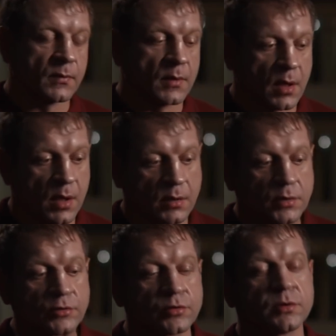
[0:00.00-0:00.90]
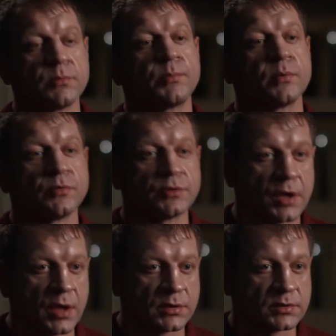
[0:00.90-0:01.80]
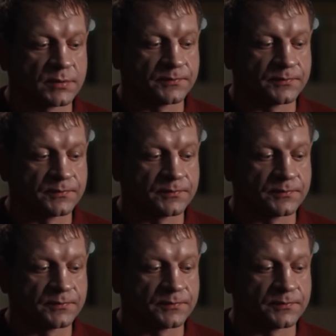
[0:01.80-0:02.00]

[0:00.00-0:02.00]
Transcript: да. И что там получается?